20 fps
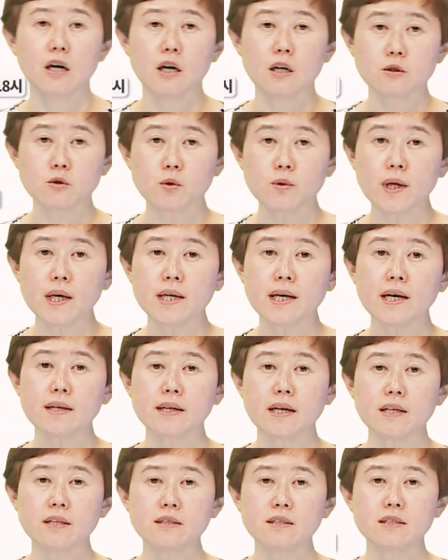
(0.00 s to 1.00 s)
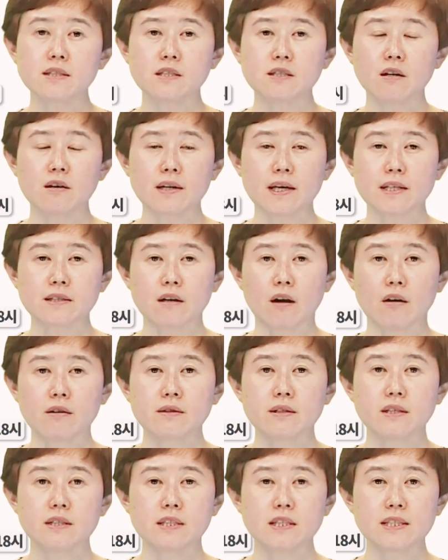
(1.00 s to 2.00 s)
소나기가 내리는
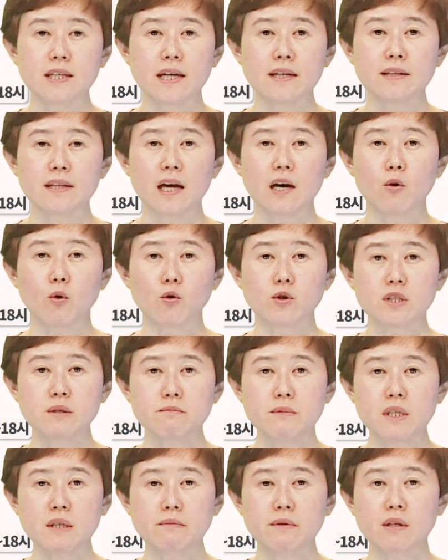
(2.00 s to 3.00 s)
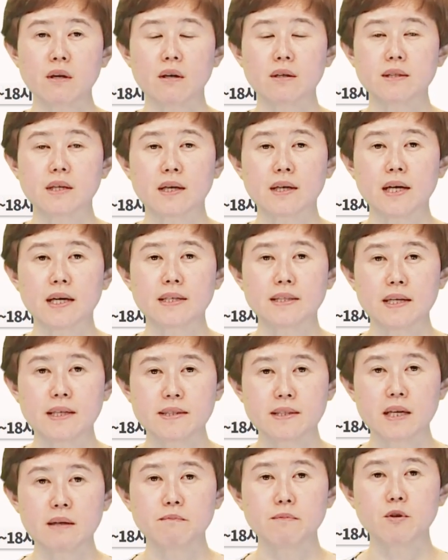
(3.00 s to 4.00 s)
지역에선 시간당 오십 밀리미터 이상의
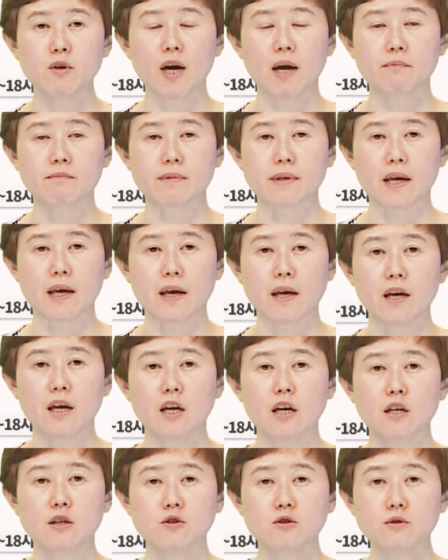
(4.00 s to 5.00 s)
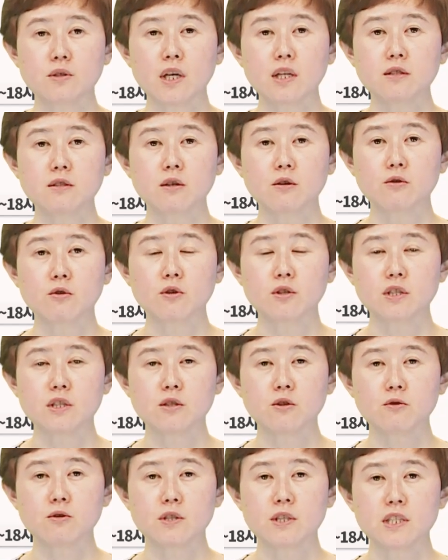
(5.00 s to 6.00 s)
세찬 비와 함께 순간적으로
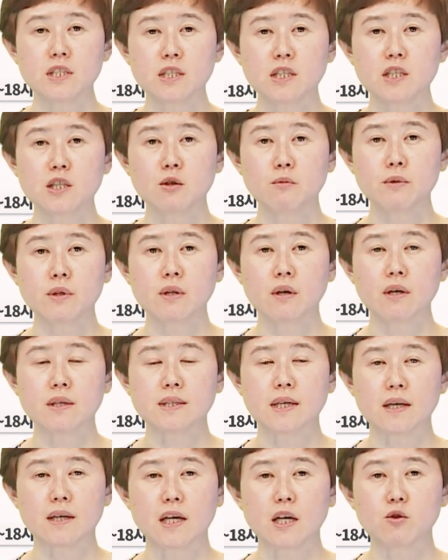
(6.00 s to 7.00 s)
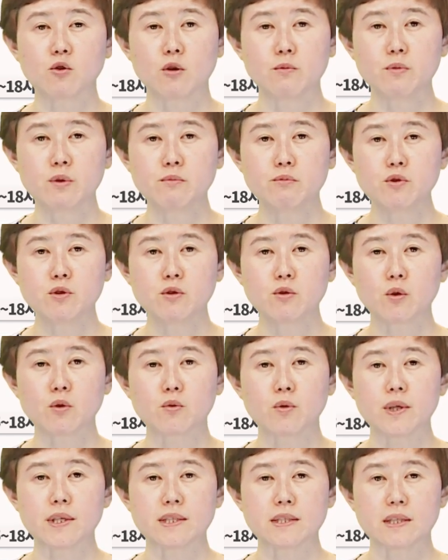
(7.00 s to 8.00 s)
시속 칠십 킬로미터 이상의 돌풍 부는
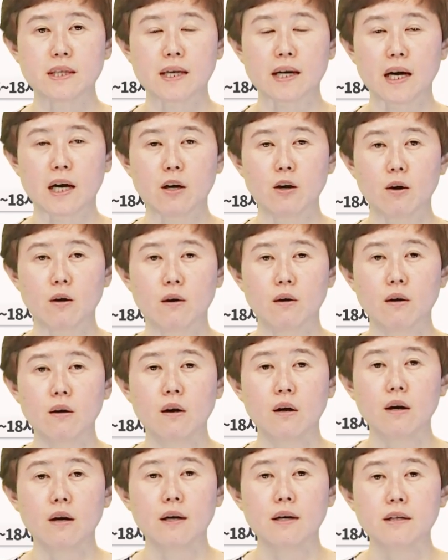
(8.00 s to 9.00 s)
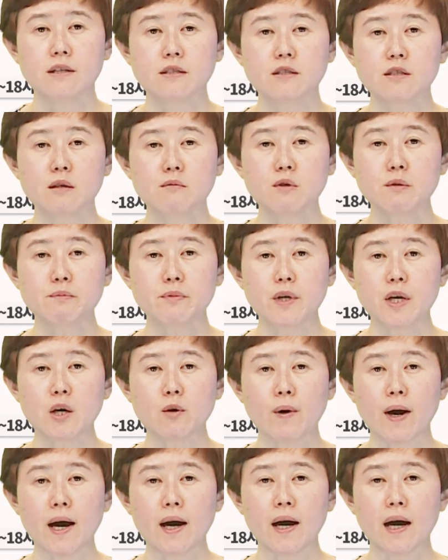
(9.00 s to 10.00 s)
곳도 있으니까요. 시설물
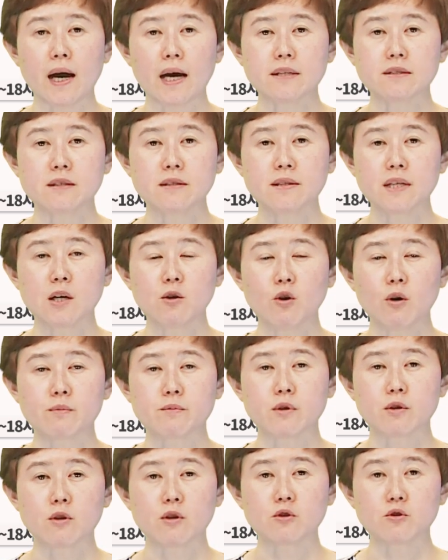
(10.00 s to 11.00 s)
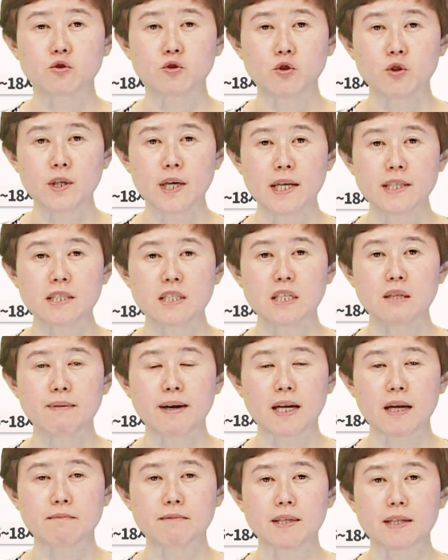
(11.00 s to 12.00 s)
피해와 안전사고 없도록 주의하시기
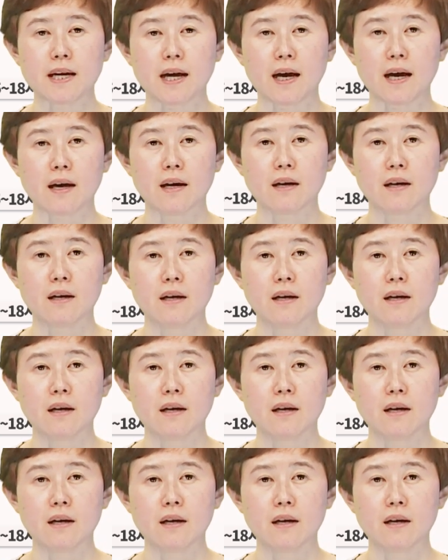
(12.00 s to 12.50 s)
바랍니다.